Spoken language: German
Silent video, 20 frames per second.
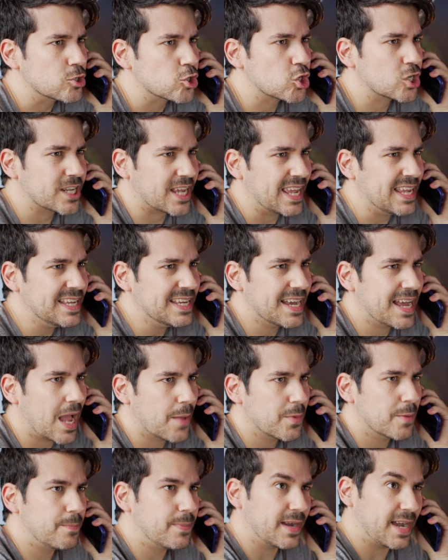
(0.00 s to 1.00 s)
streng
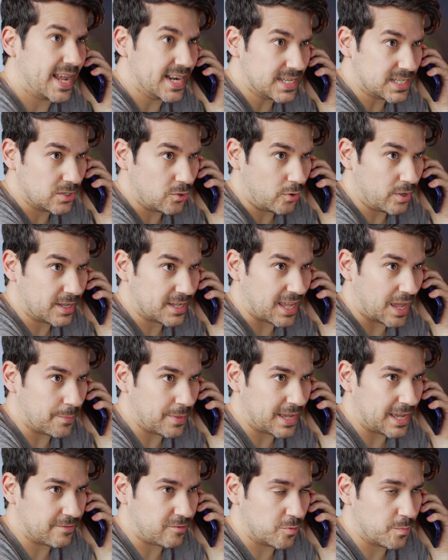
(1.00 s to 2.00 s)
geheime, brandneue
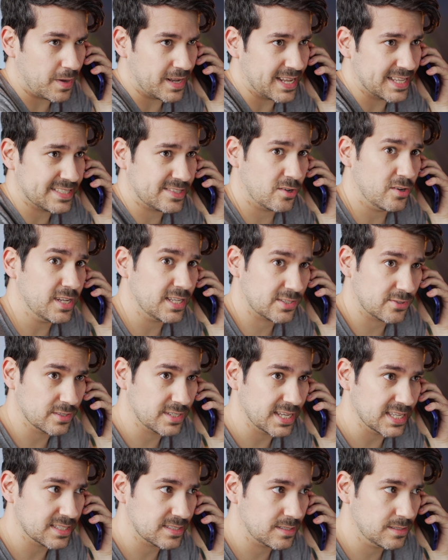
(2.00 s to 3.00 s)
Kamera von Panasonic zu
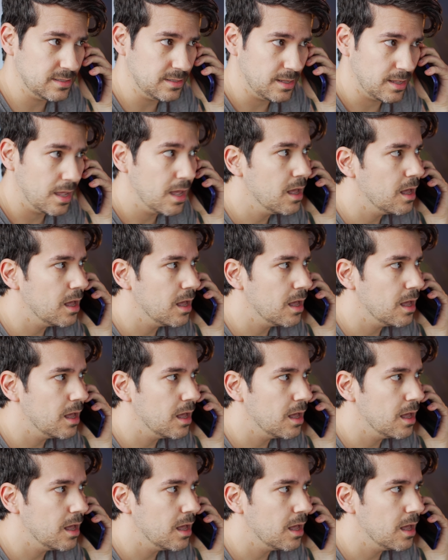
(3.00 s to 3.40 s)
testen?